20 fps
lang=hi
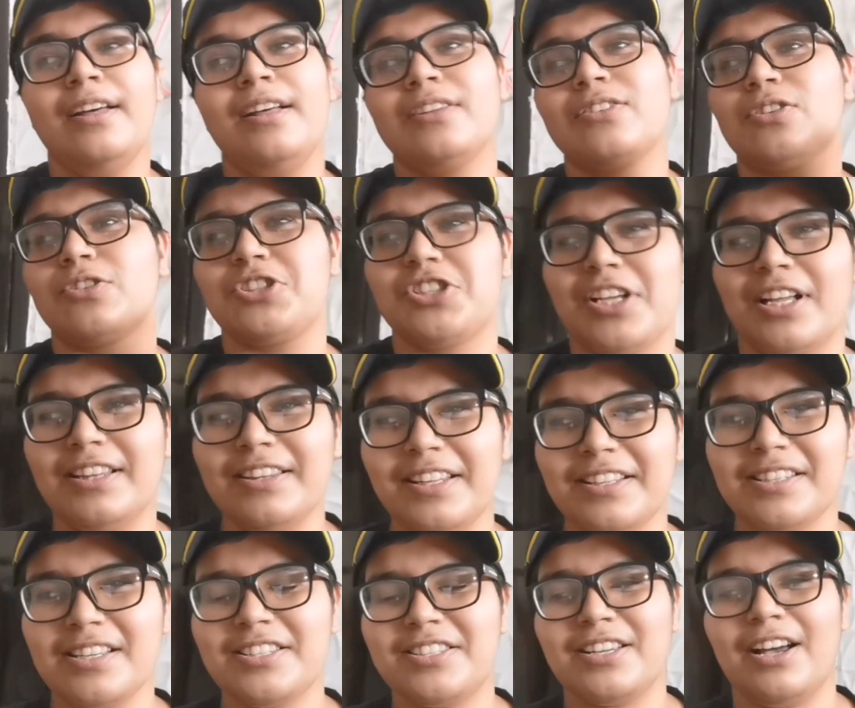सो जल्दी
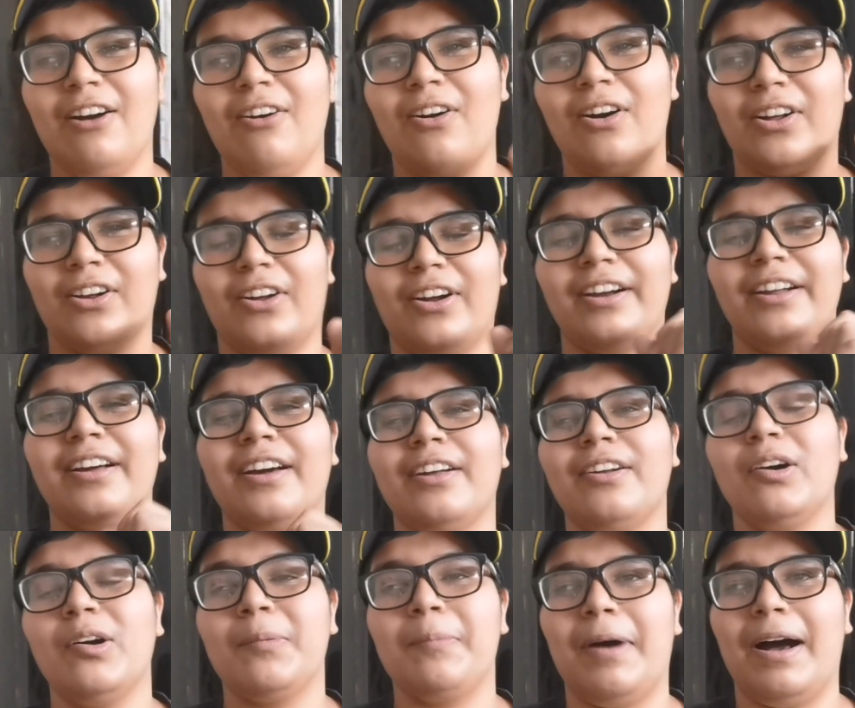से जाओ और ऑर्डर करो
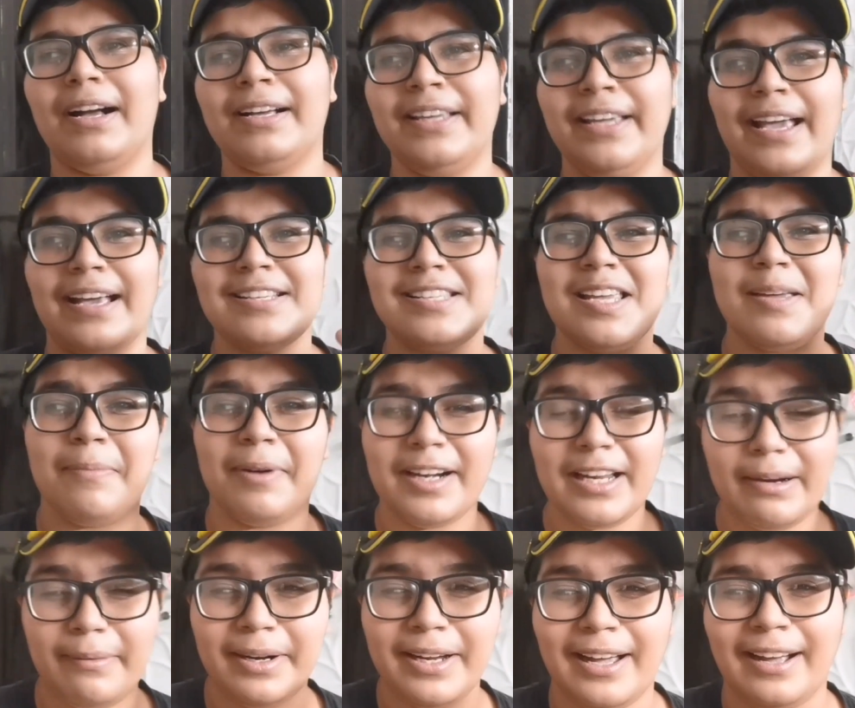और बाकी ऐसे ही बढ़िया
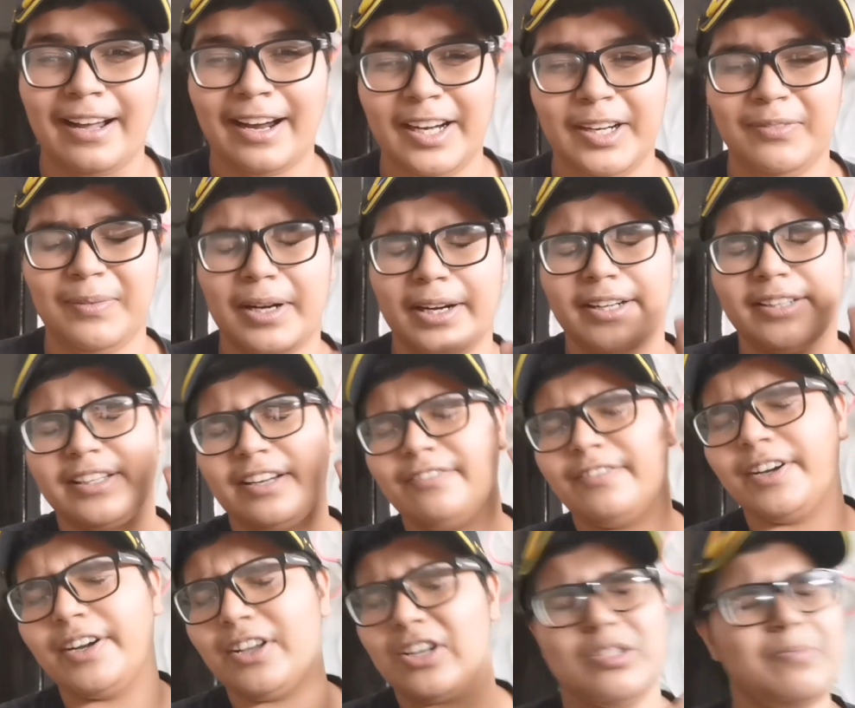बढ़िया काइट मार्केट के
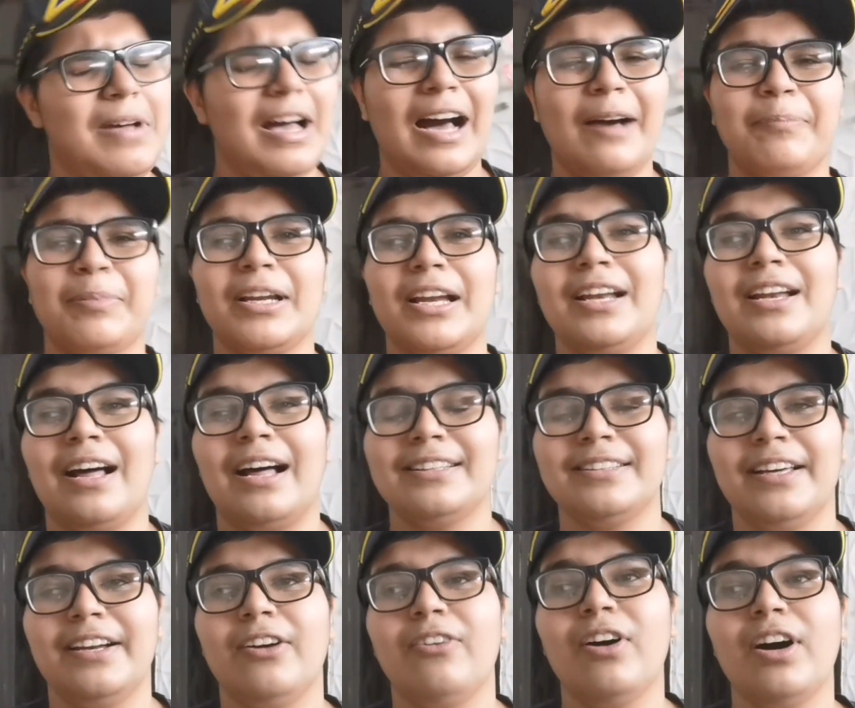वीडियोज मैं आपके लिए लाता
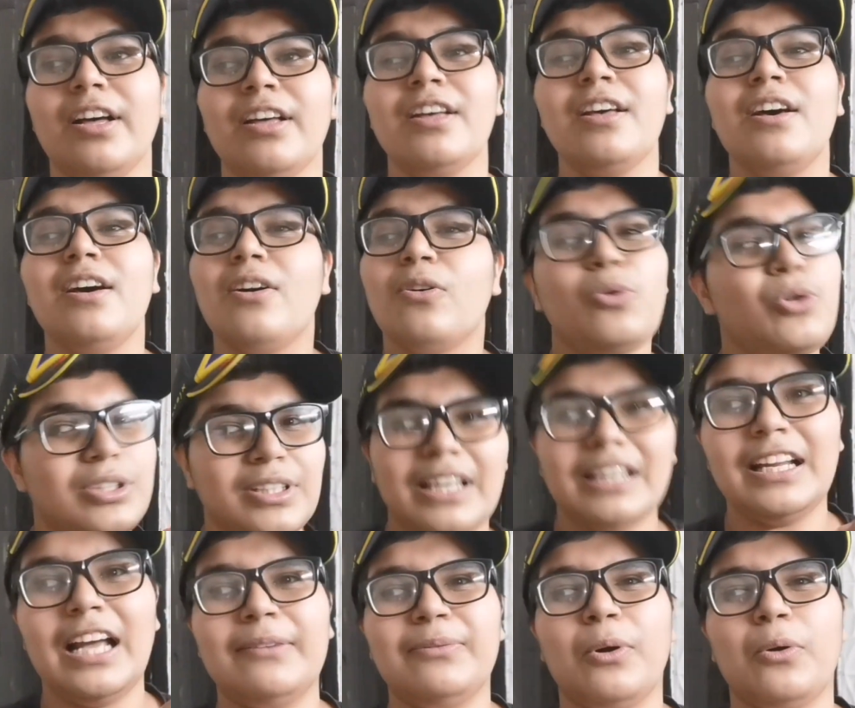रहूंगा उसके लिए
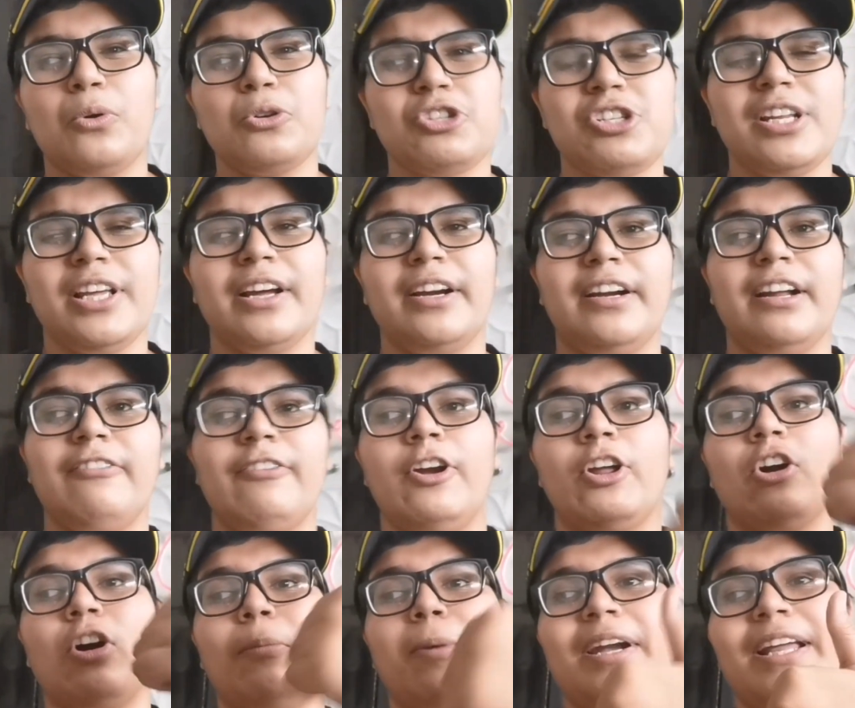आपको कुछ नहीं करना वीडियो
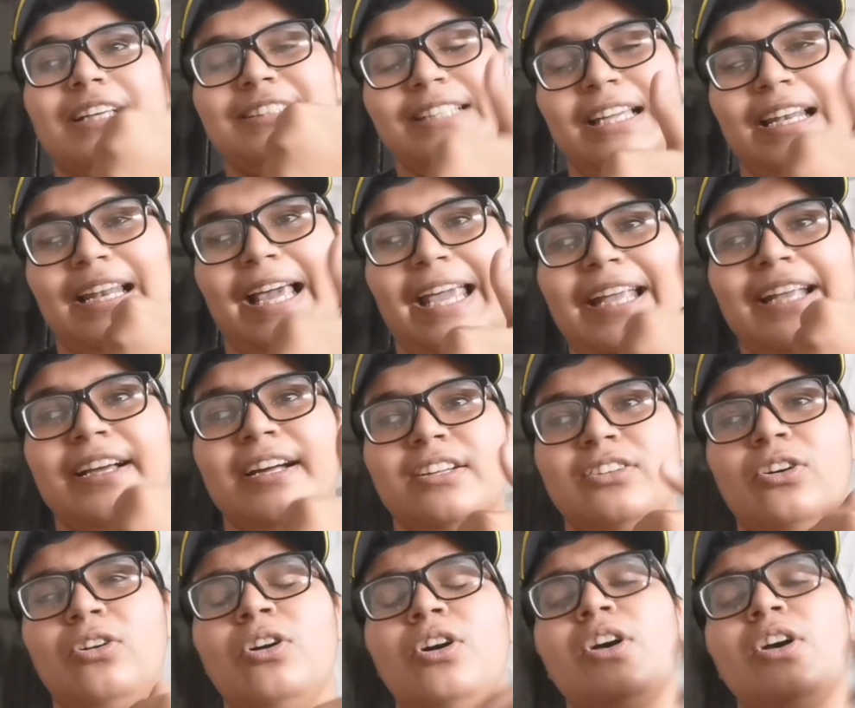को बढ़िया सा लाइक कर दो